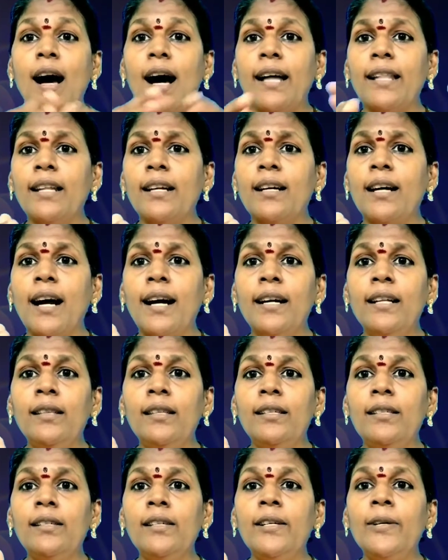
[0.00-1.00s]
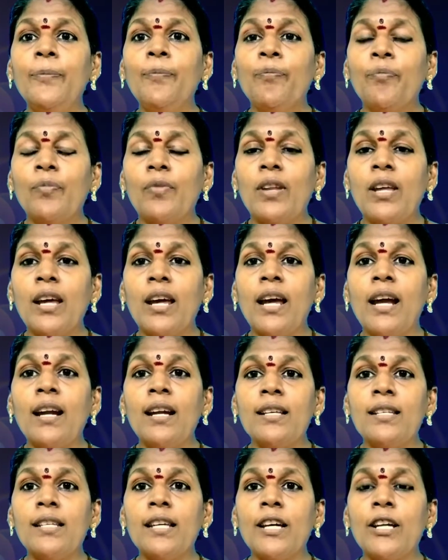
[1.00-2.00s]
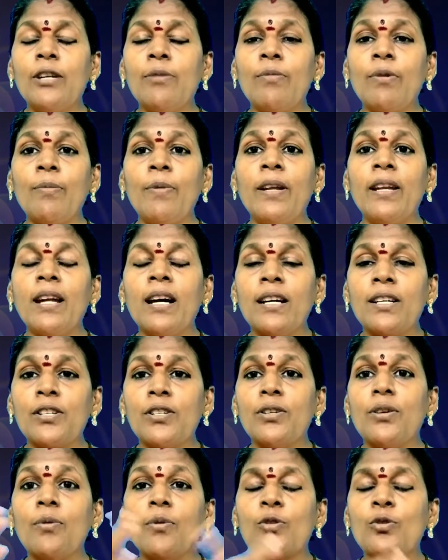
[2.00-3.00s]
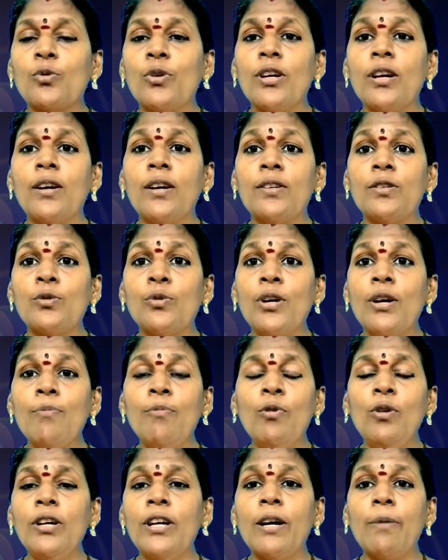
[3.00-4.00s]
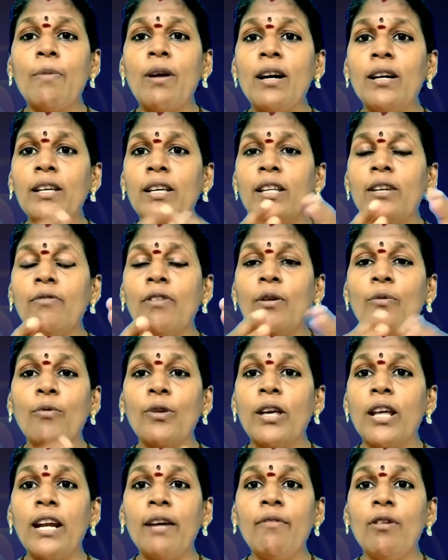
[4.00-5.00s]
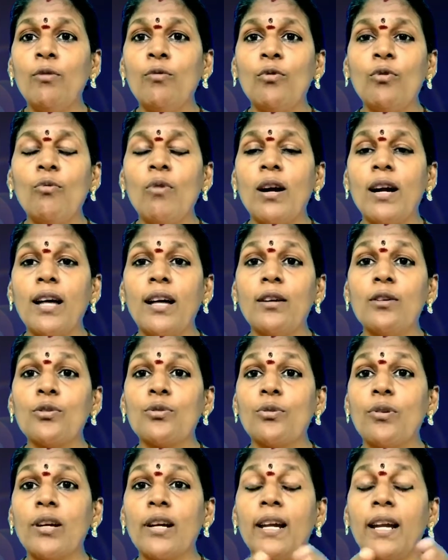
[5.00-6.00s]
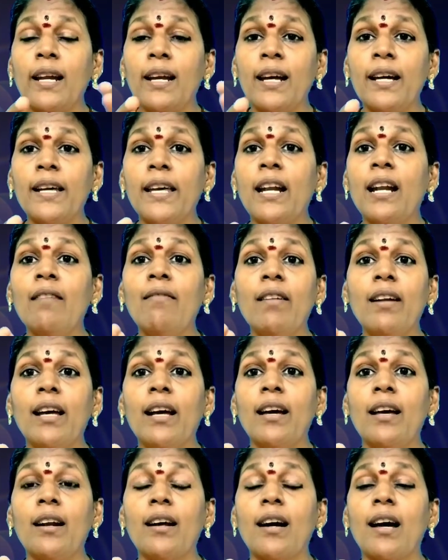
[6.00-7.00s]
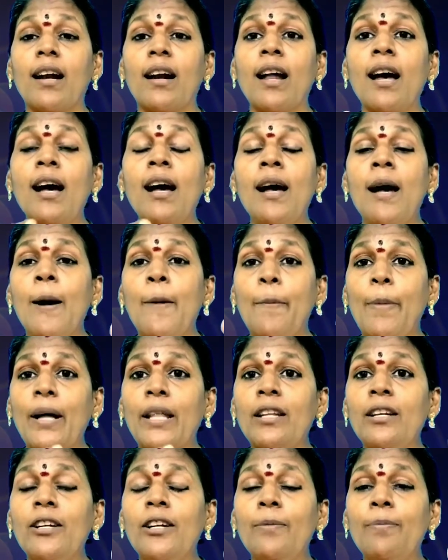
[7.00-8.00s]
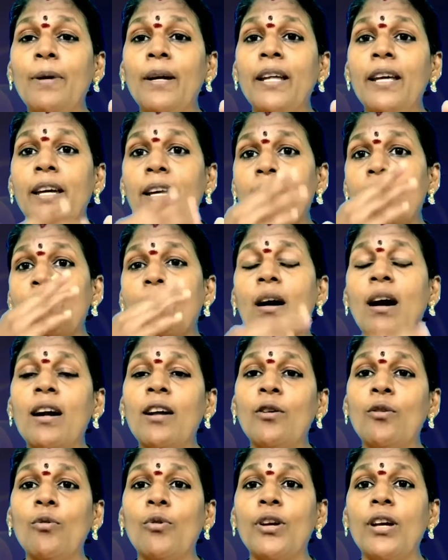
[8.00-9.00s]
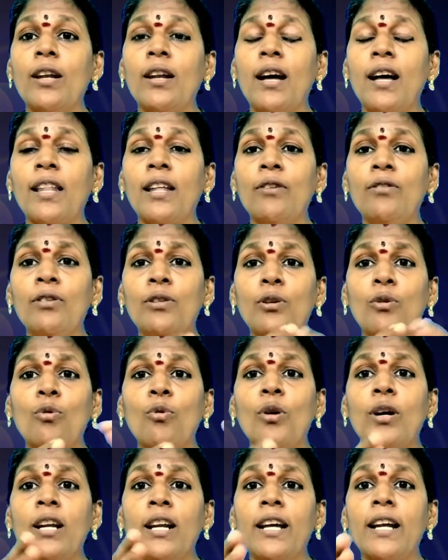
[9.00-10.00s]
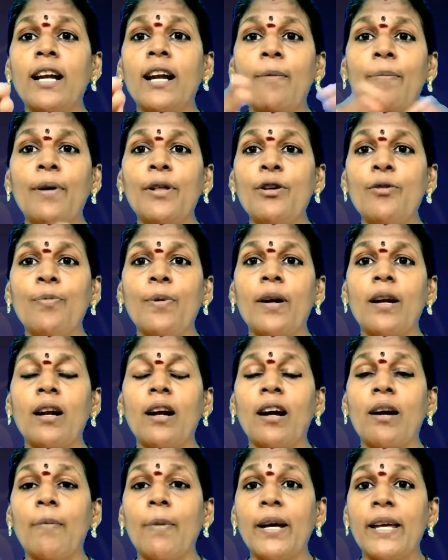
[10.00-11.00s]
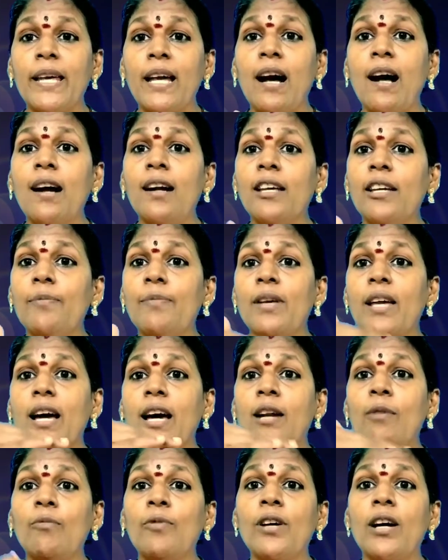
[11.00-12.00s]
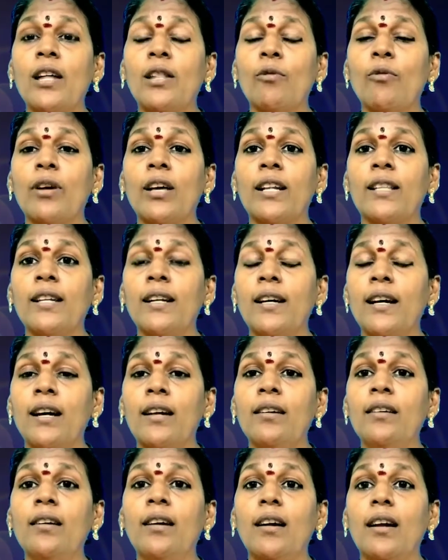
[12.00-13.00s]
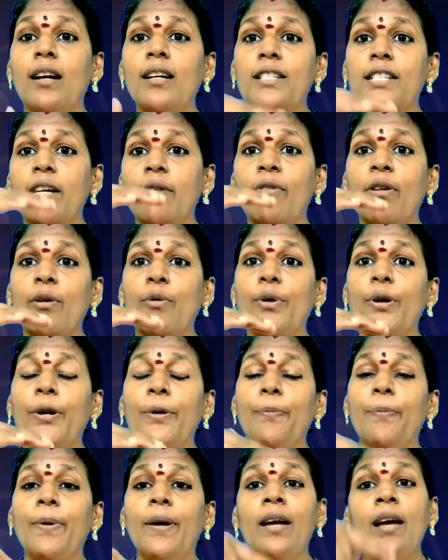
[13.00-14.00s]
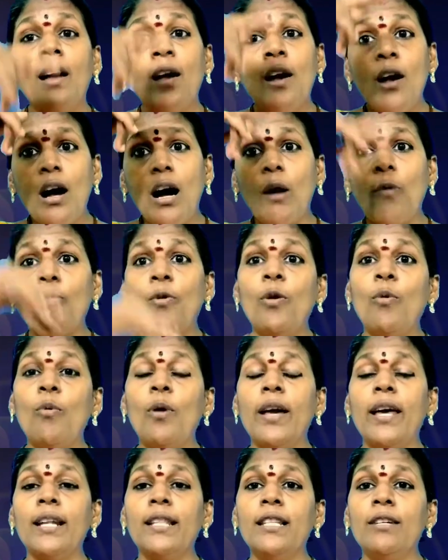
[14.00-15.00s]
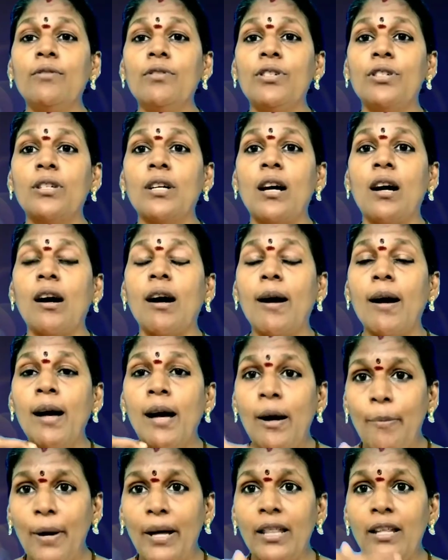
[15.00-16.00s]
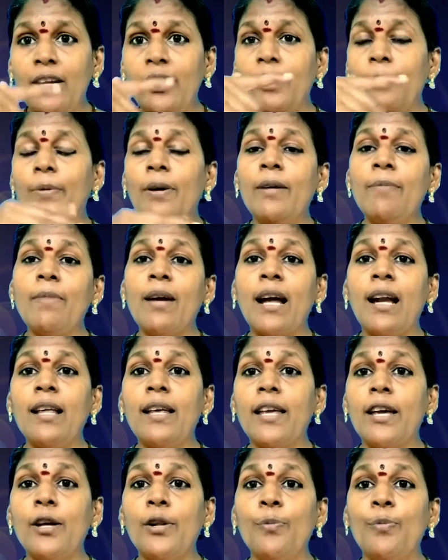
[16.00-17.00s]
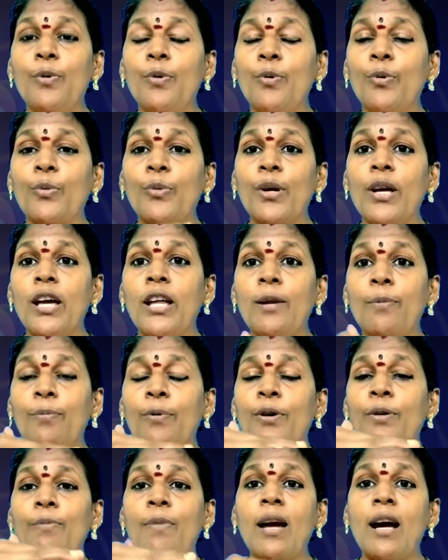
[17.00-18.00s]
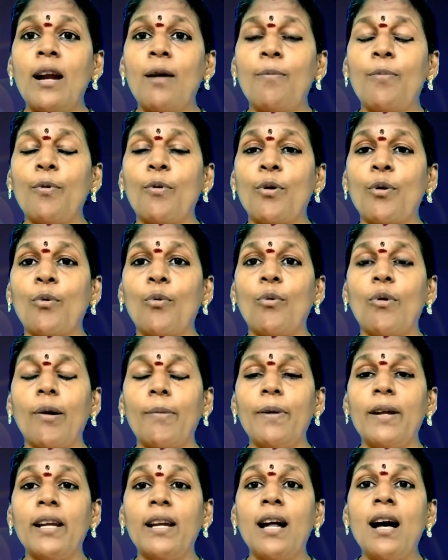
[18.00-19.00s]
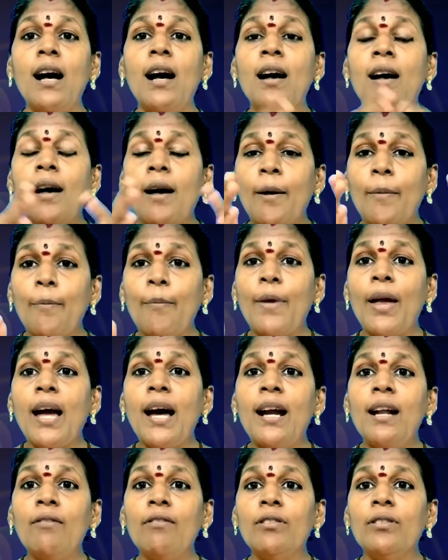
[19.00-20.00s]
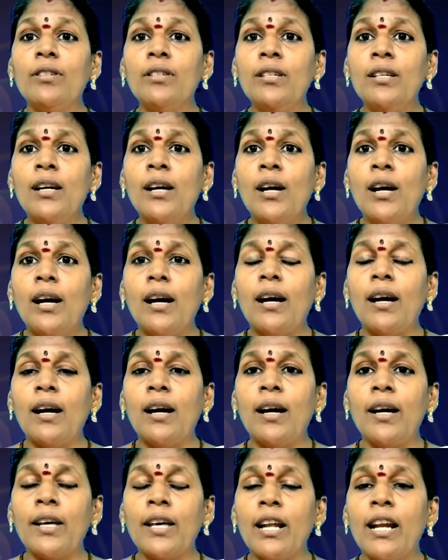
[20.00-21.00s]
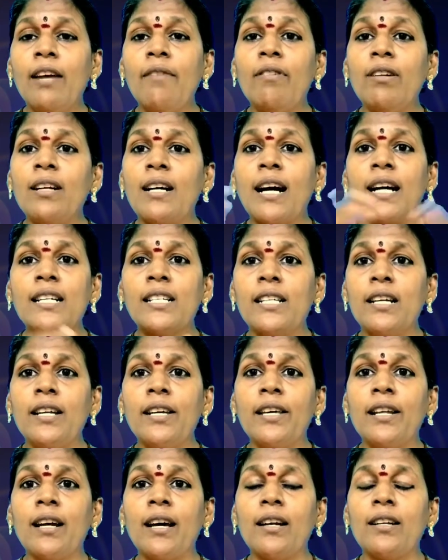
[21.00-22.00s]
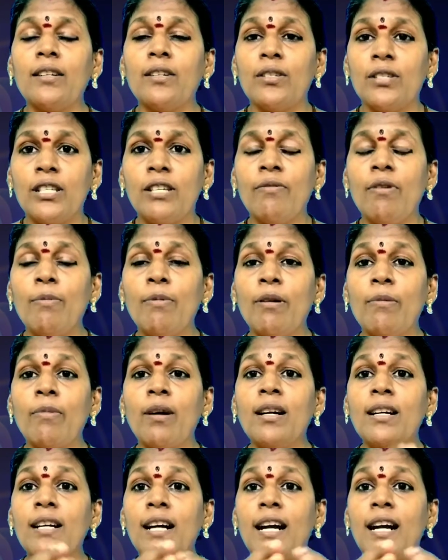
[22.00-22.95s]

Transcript: அதற்கு அடுத்தது நீங்கள் என்ன செய்யணும் அப்படின்னா சுய சுயம்புலிங்கமாக இருவன் இறைவன் உருவானார்னு சொன்னோம் இல்லைங்களா இறைவன் எங்கே இருக்காருன்னா பதினெட்டு படி ஏறி கோயில் அதாவது இந்த கோயிலை என்ன பதிவு பண்ணுறாங்கன்னா யானையும் ஏற முடியாத உயரத்தில் கருங்கல்லால் சேவரை எழுப்பி அவ்வளோ உயரத்தில் வச்சுருக்காங்க பதினெட்டு படி மேலே ஏறி போகும் ஏறி போய் மேலே போனோம் அப்படின்னா மேலே வந்து இறைவன் காட்சியளிக்கிறார் சிவபெருமான்